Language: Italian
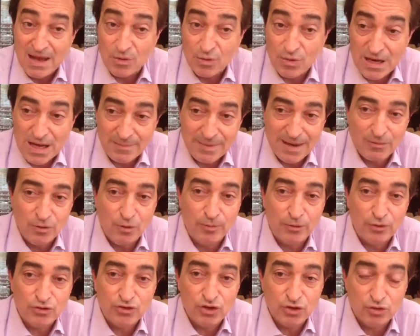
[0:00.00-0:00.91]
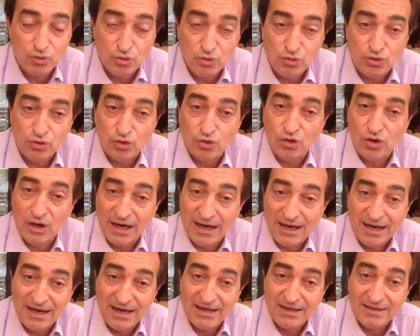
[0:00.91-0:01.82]
Quindi abbiamo proceduto
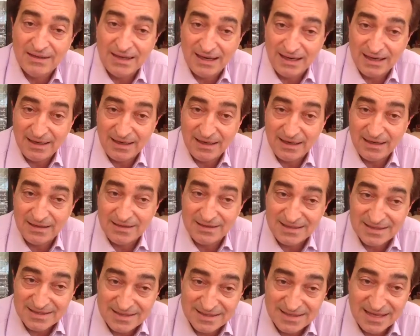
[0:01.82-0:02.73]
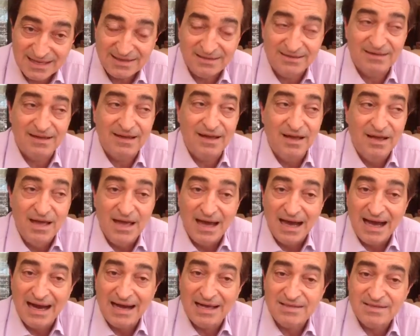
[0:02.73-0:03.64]
a dare disdetta
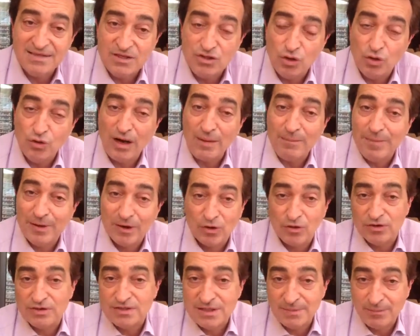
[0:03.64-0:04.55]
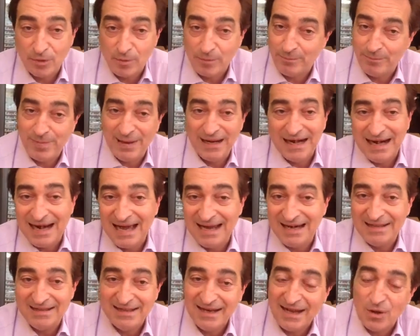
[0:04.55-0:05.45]
alla signora, però si può
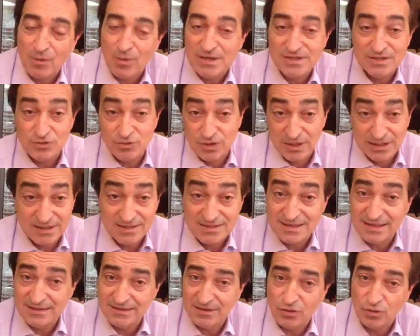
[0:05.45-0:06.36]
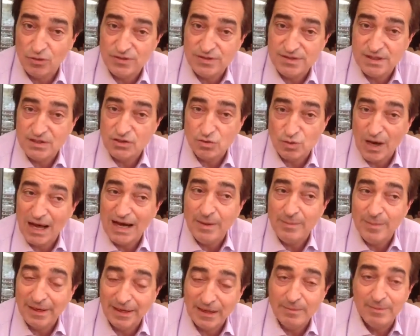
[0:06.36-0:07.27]
parlare direi quasi di una disdetta
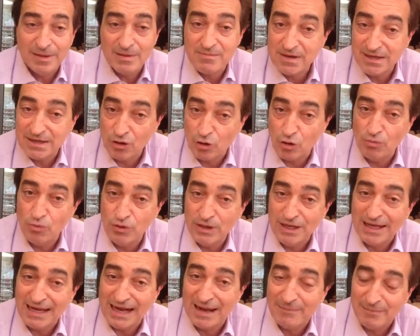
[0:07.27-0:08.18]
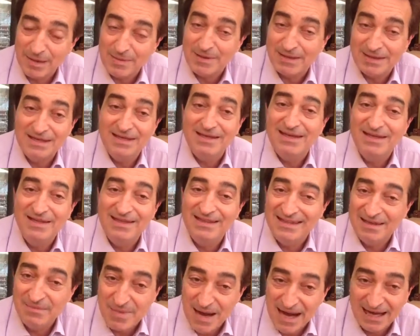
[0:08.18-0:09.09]
consensuale, perché prima di, comunica, prima di
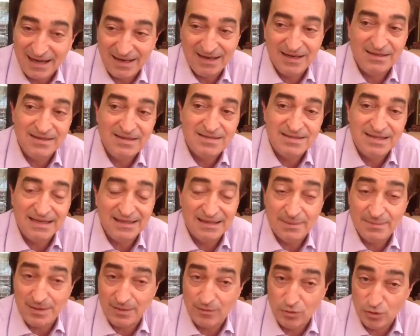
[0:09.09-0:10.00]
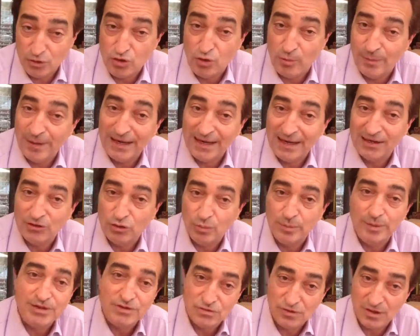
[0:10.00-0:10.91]
intimare la disdetta abbiamo io
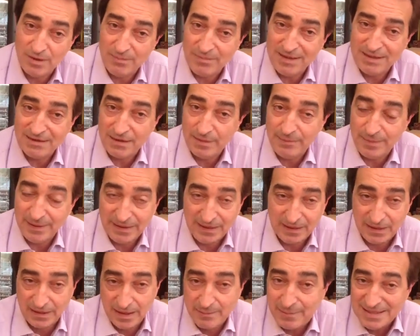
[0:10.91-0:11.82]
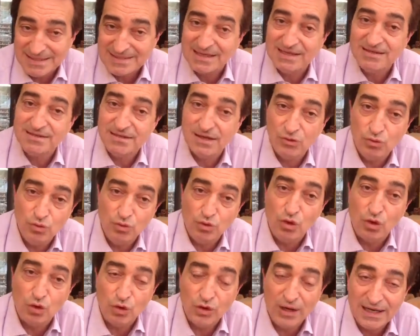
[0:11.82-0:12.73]
parlato personalmente per abbastanza
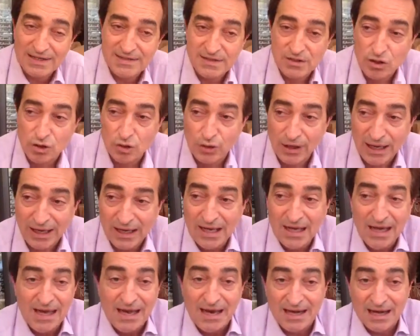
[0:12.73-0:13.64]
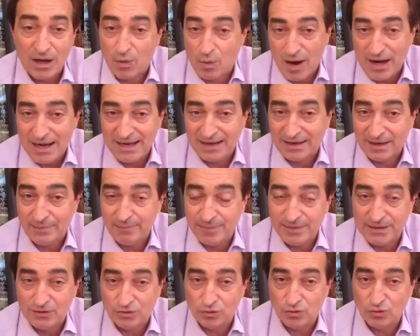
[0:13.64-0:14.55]
lungo con la signora, la quale ha
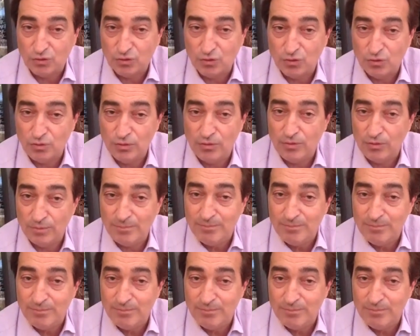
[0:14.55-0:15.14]
capito